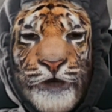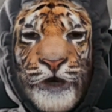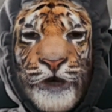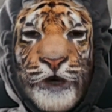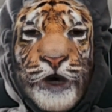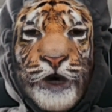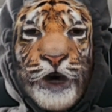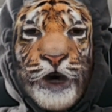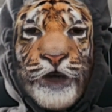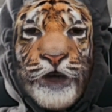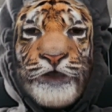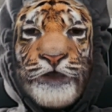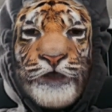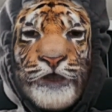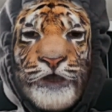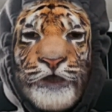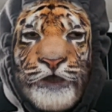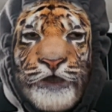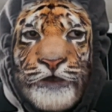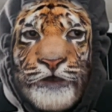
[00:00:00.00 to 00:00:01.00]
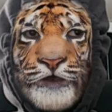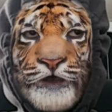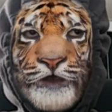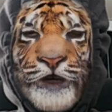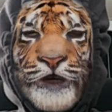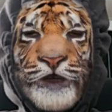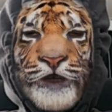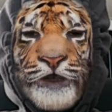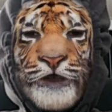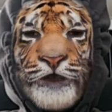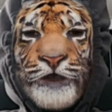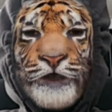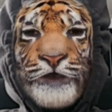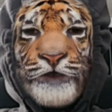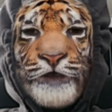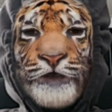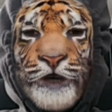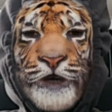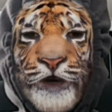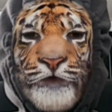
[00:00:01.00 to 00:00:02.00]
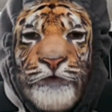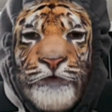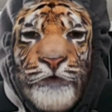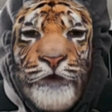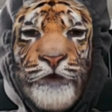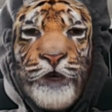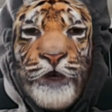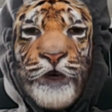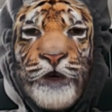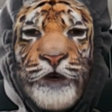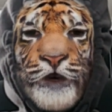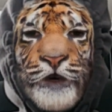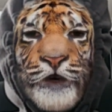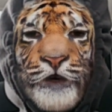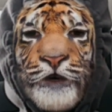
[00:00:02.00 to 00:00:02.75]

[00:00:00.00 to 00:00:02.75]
A gente está aqui já é,